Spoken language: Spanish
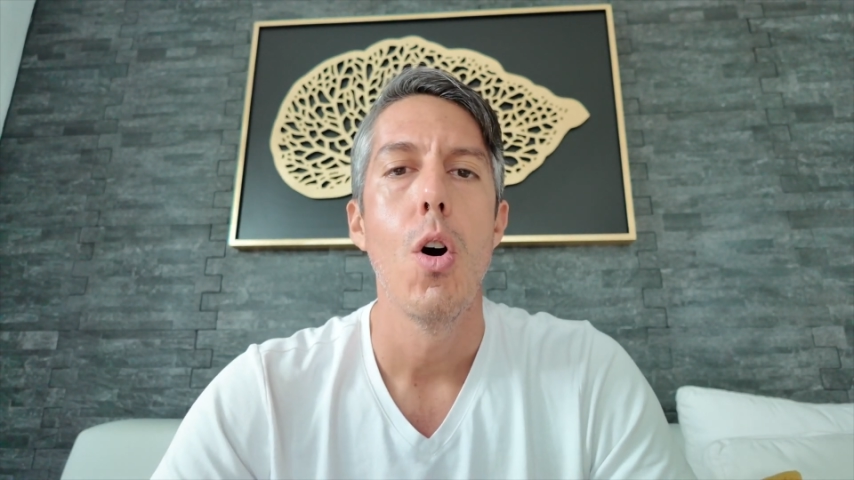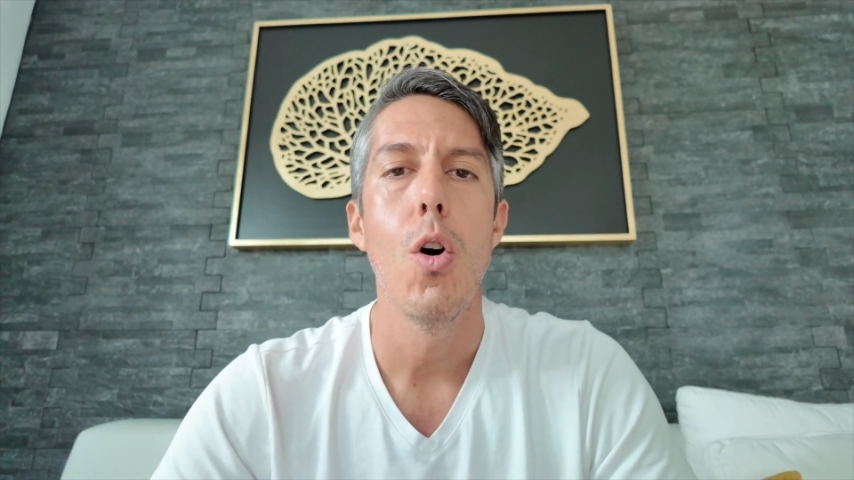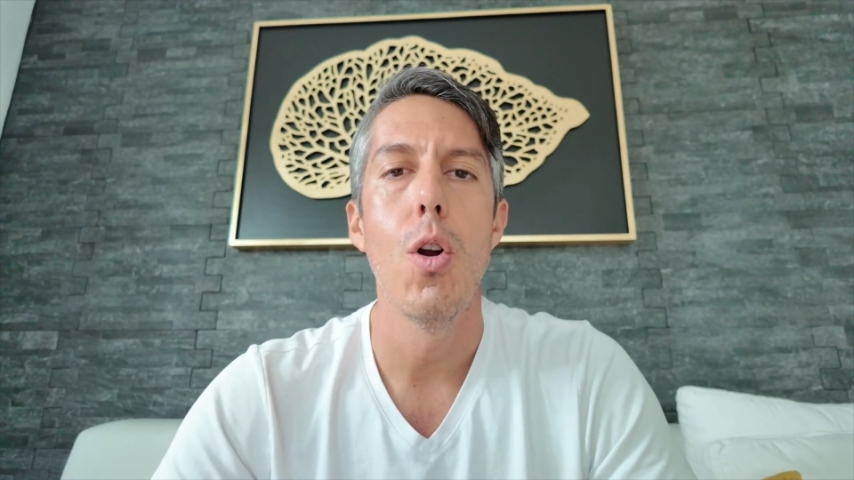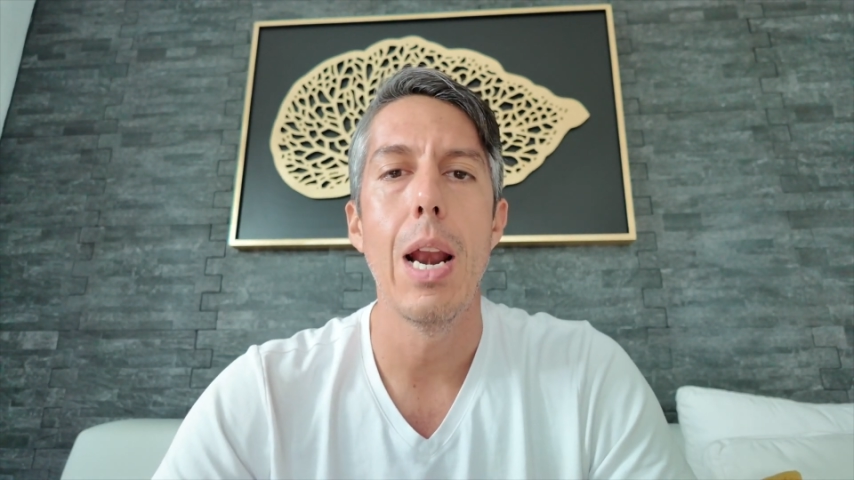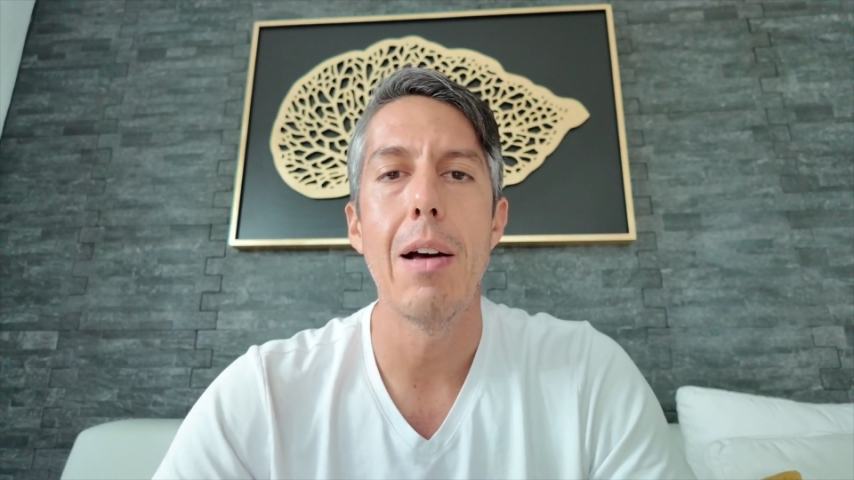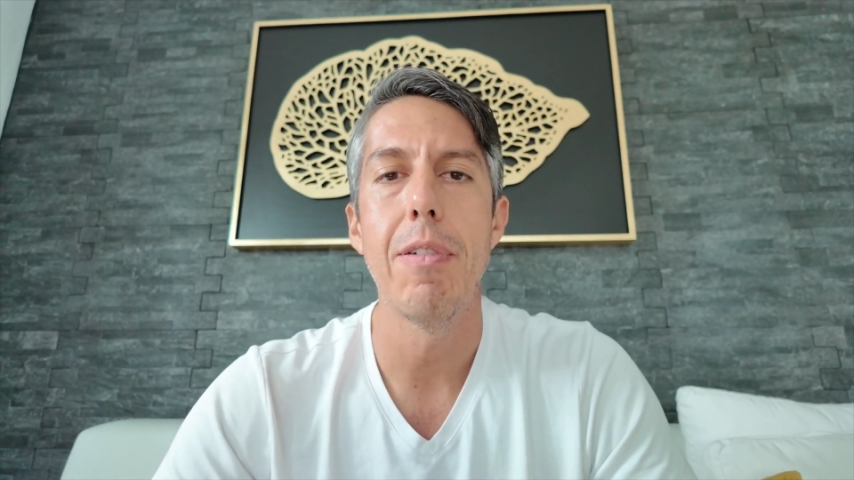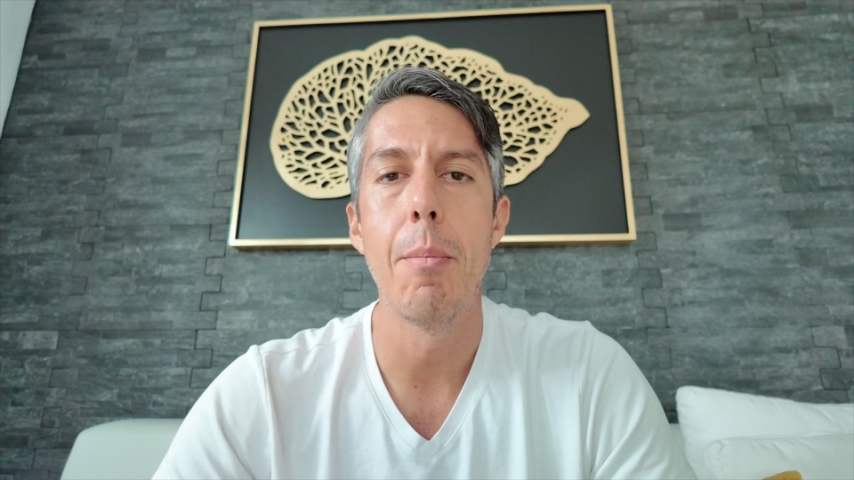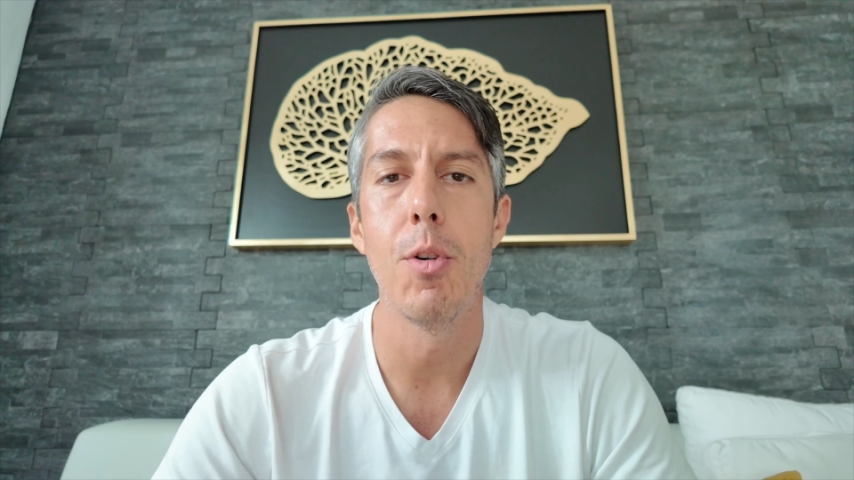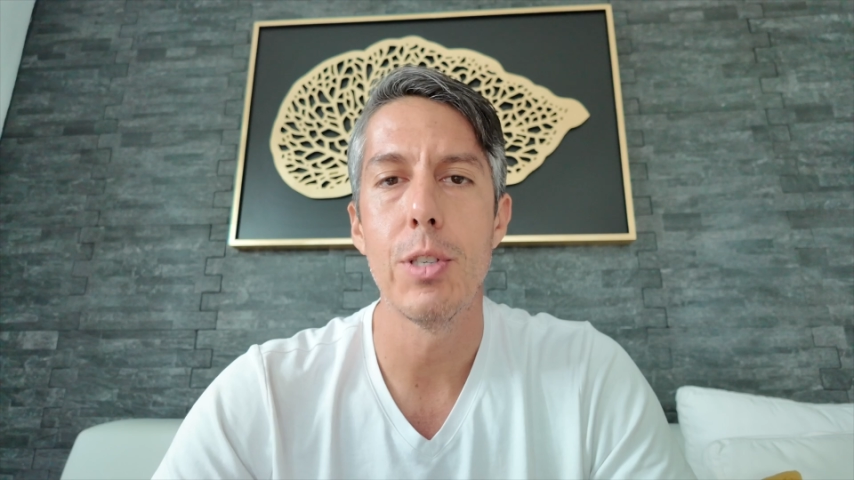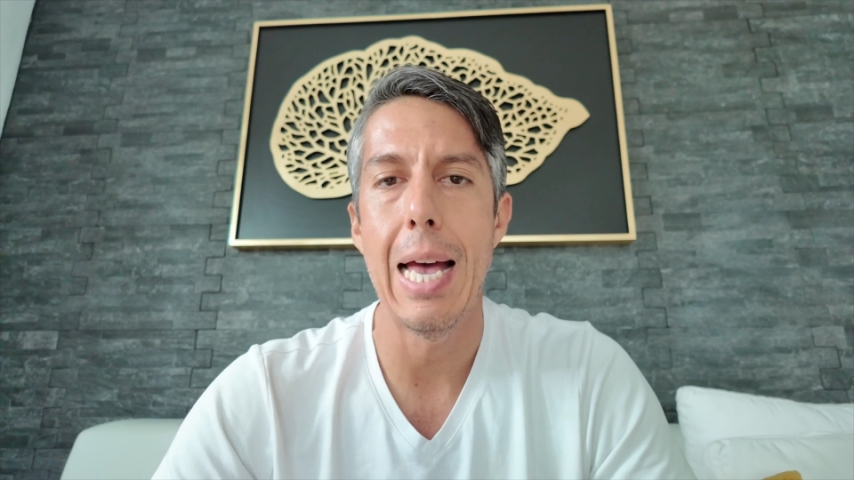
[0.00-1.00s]
o la
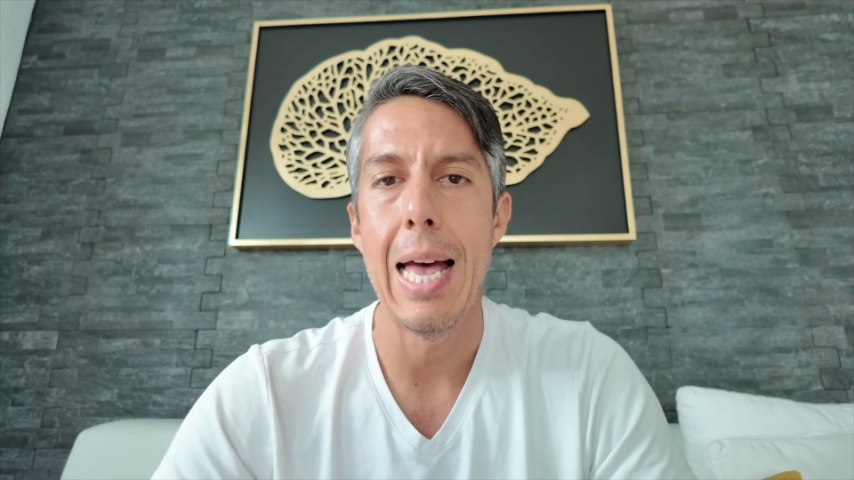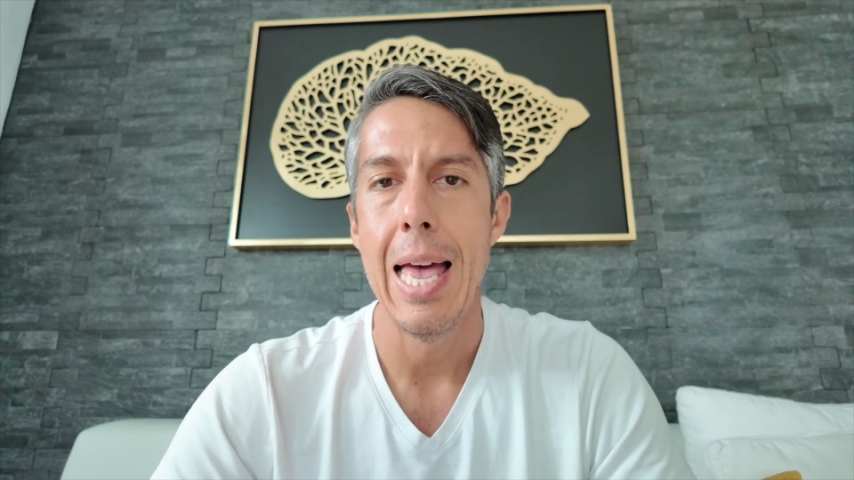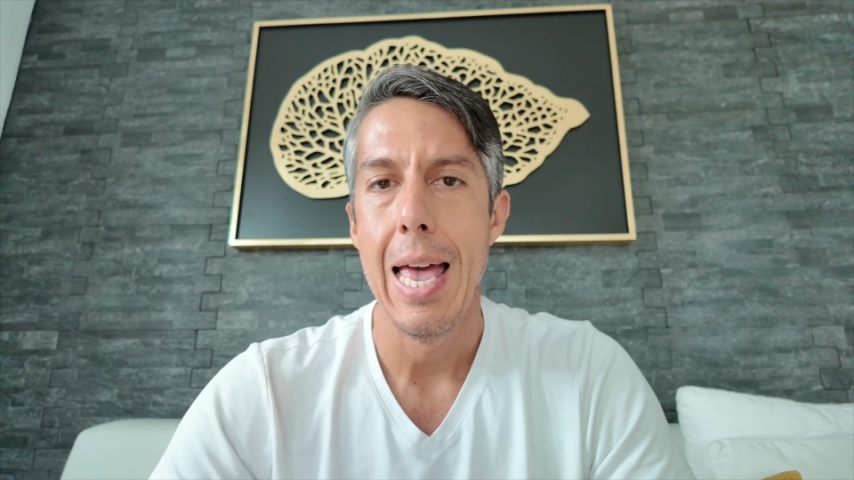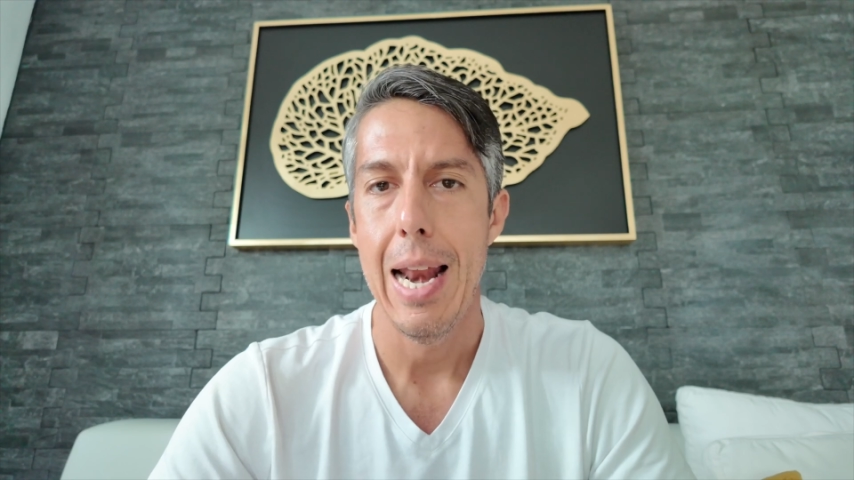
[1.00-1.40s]
famosa